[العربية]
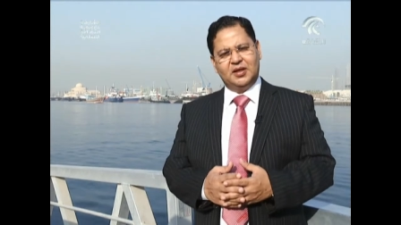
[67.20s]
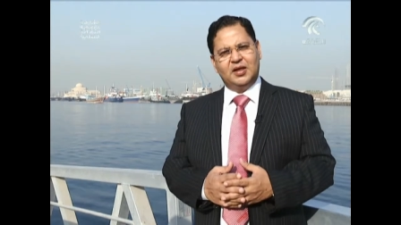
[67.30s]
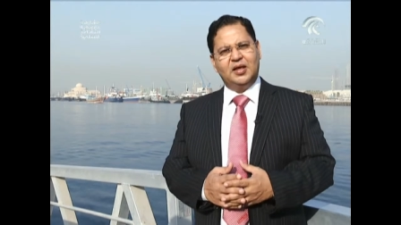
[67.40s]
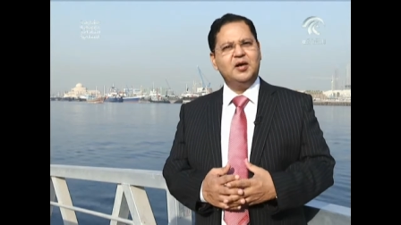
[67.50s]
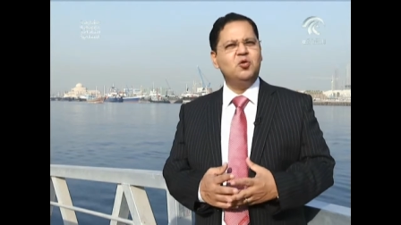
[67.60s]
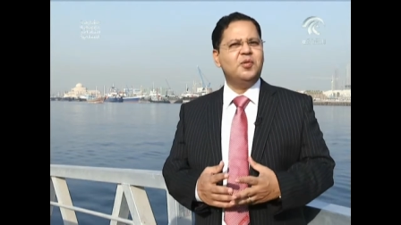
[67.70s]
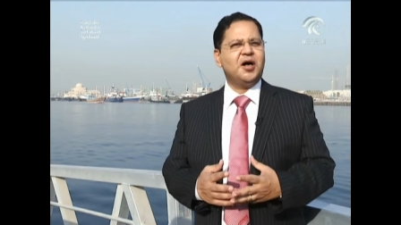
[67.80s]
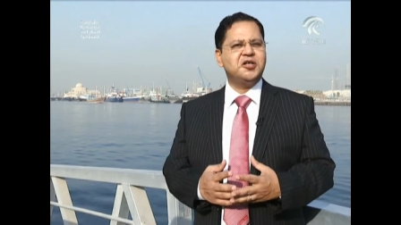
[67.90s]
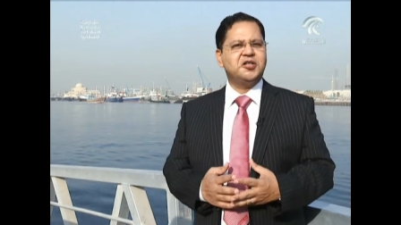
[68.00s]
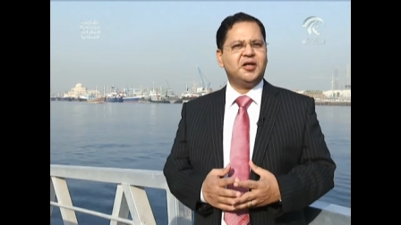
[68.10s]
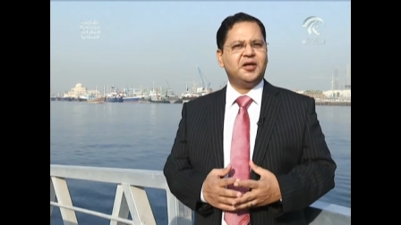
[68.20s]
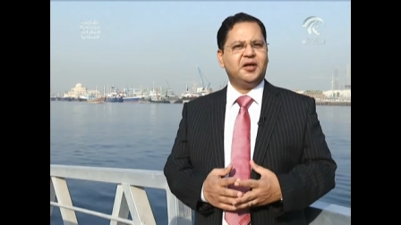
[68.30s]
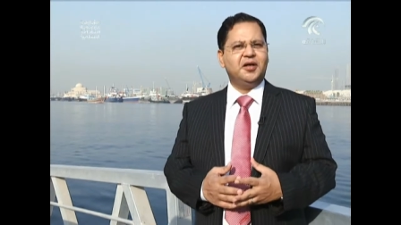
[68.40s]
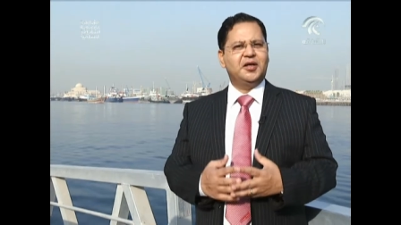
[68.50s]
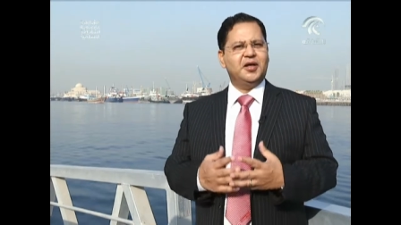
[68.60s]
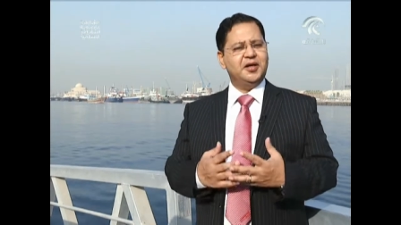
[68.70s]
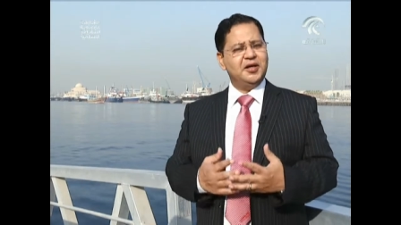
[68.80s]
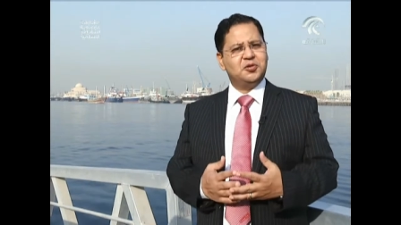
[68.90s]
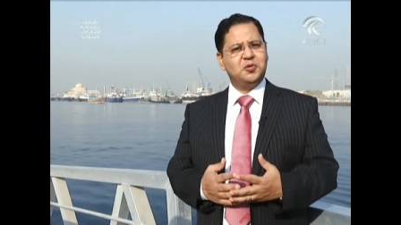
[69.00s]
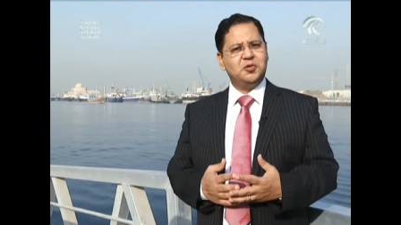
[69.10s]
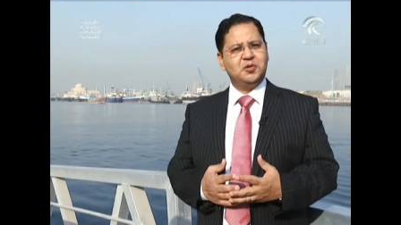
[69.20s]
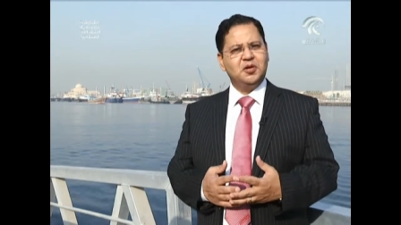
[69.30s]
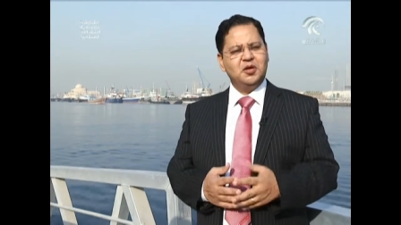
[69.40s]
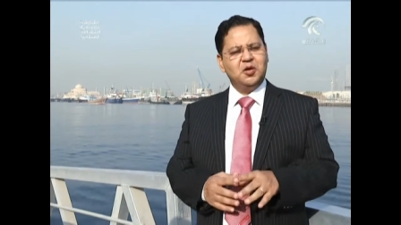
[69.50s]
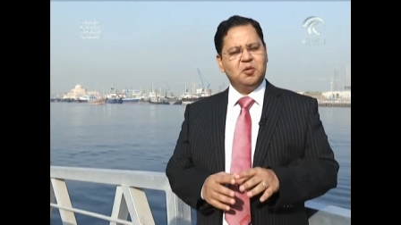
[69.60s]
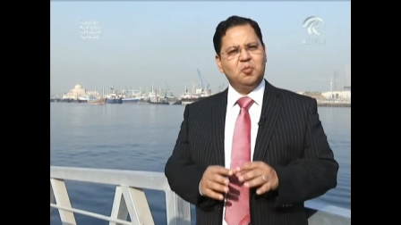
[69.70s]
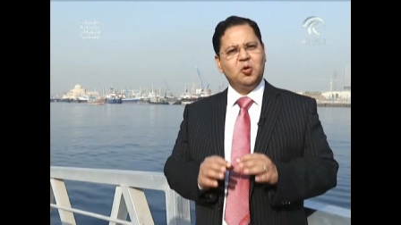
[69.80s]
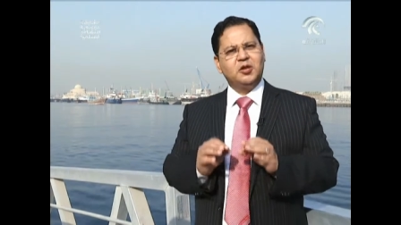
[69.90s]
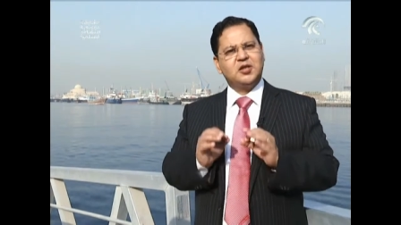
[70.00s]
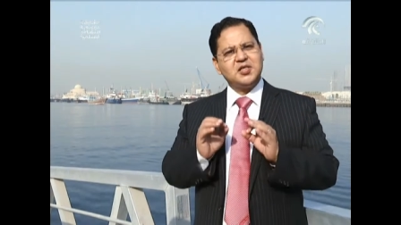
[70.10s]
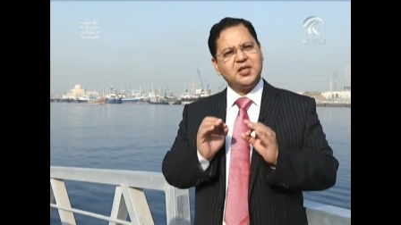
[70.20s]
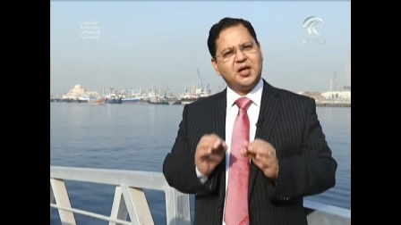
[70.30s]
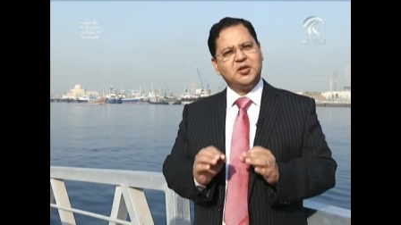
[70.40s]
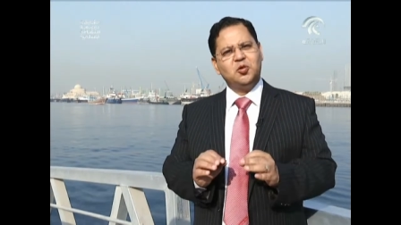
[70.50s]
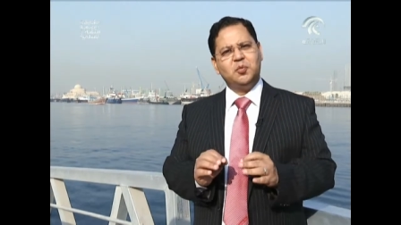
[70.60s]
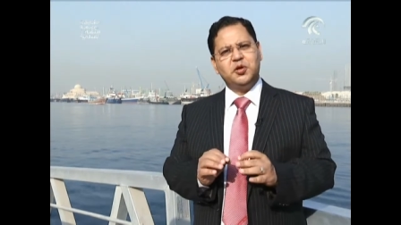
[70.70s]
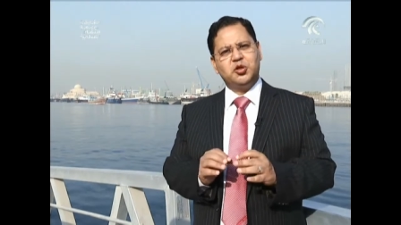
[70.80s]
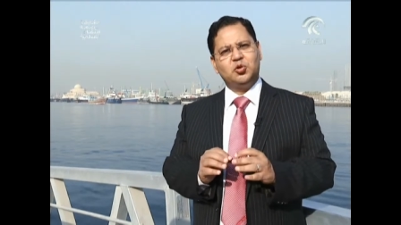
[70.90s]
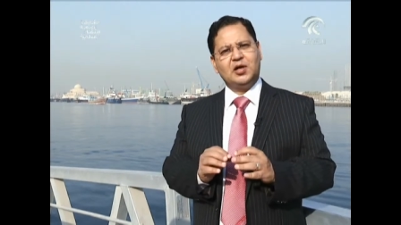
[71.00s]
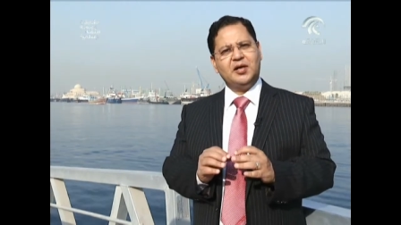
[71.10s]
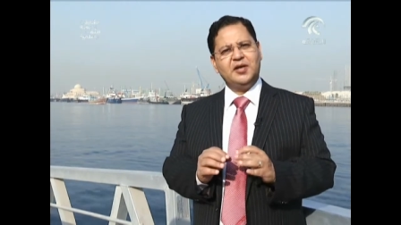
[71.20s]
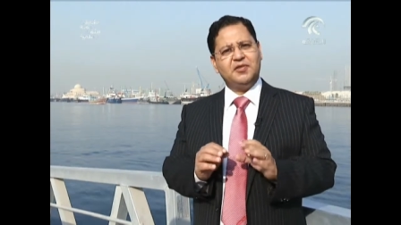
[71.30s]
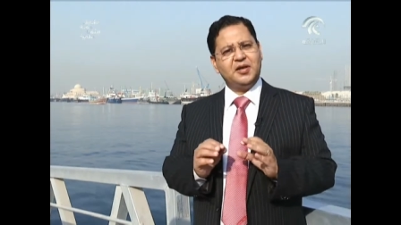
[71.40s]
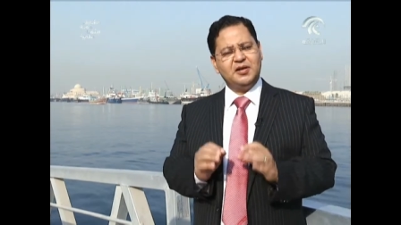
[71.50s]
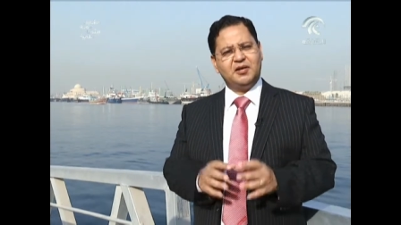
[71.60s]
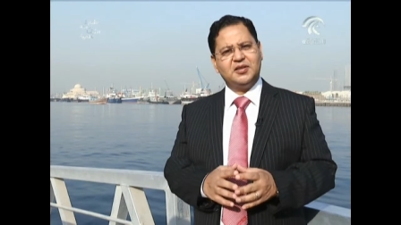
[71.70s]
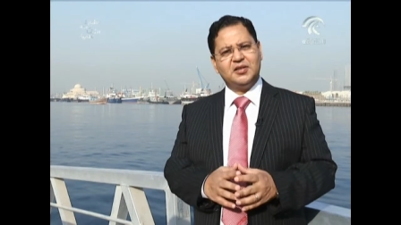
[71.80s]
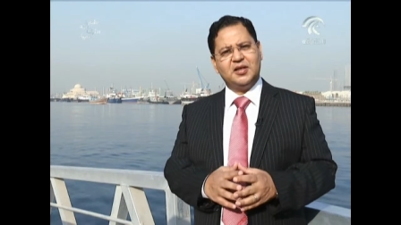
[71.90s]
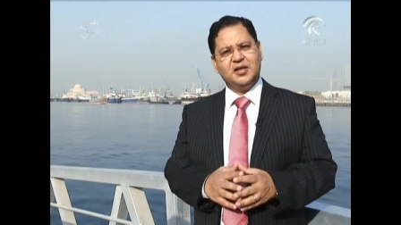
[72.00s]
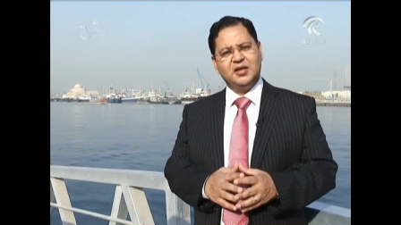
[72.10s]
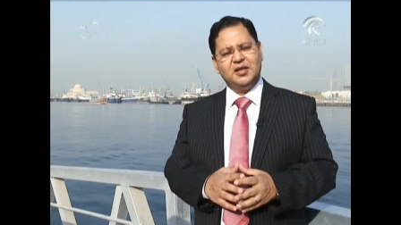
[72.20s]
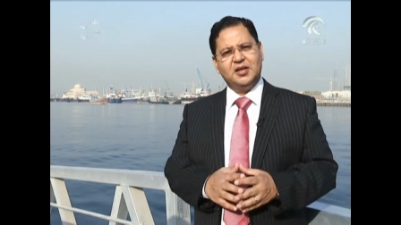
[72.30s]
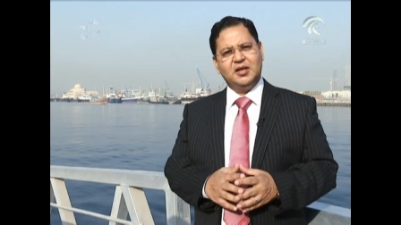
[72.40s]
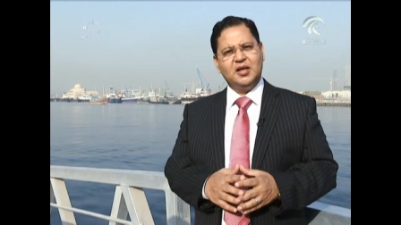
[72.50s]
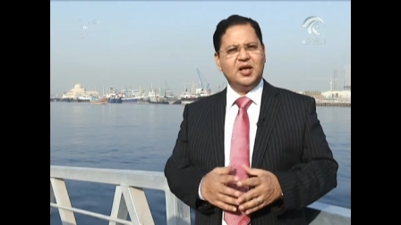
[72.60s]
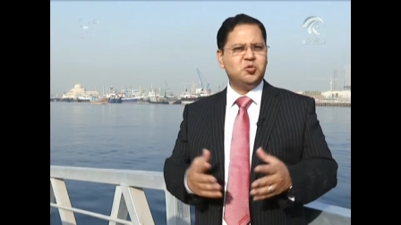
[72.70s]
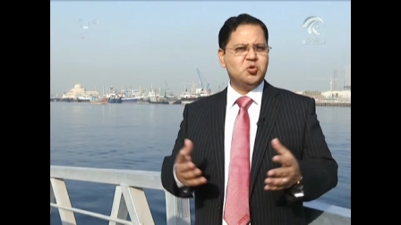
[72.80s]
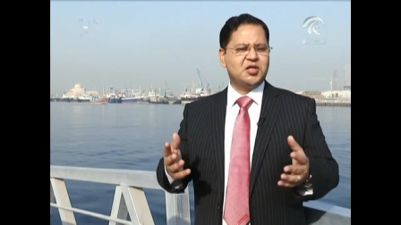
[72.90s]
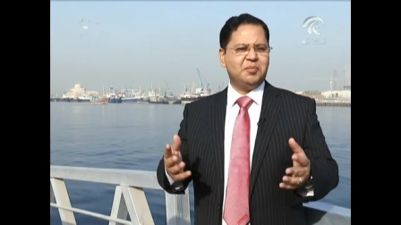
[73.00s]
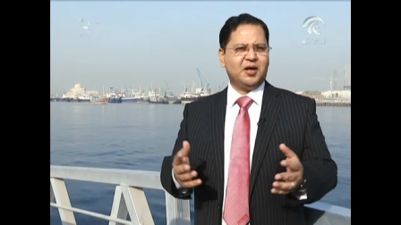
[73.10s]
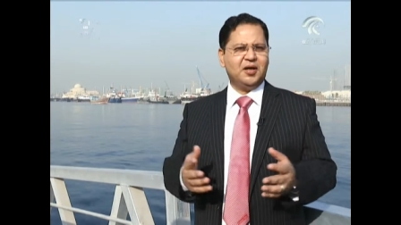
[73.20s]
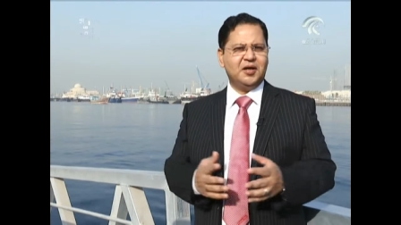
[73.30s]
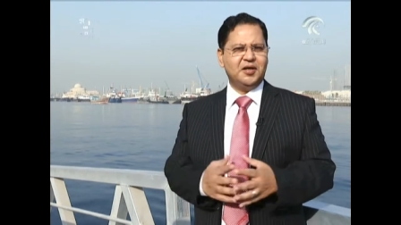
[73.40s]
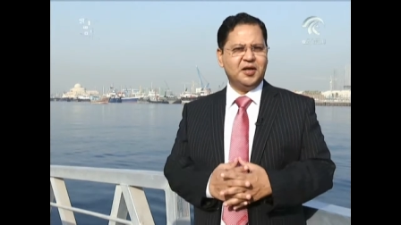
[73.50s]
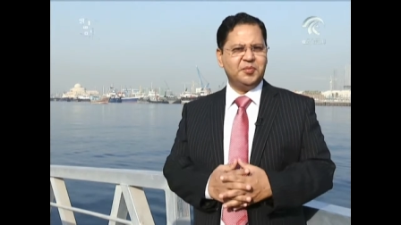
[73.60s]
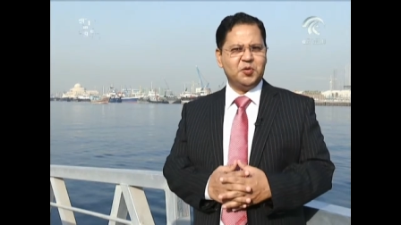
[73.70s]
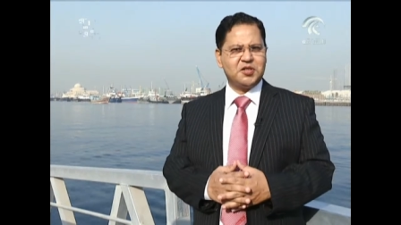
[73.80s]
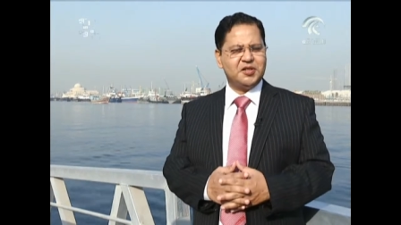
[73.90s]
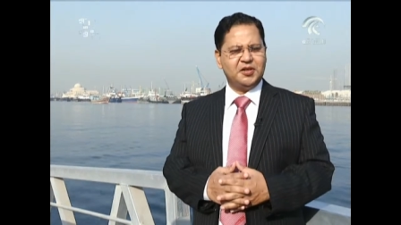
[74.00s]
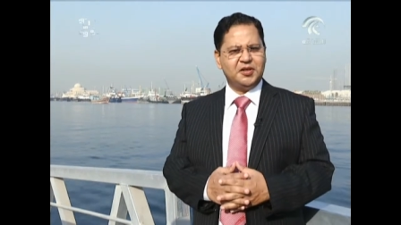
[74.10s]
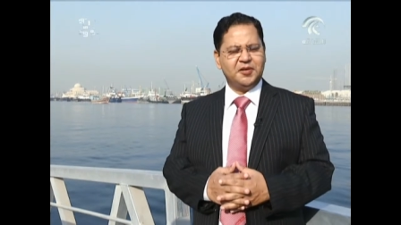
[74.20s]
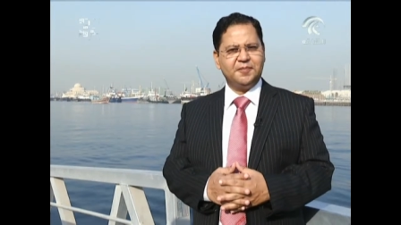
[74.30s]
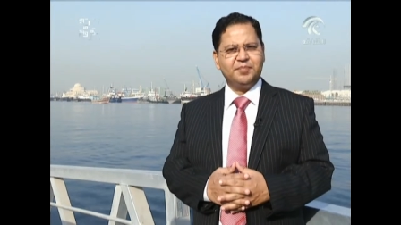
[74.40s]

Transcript: له مع الشعر حكايات ملتصقة بجدران ذاكرته لا تنسى مع الأيام والسنين